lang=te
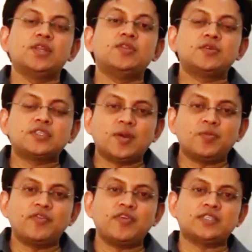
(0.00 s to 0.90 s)
ఎందుకు
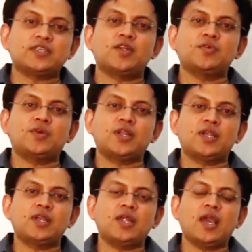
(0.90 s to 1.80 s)
చంపివేశారు అని
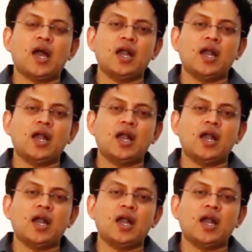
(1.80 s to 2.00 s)
అంటే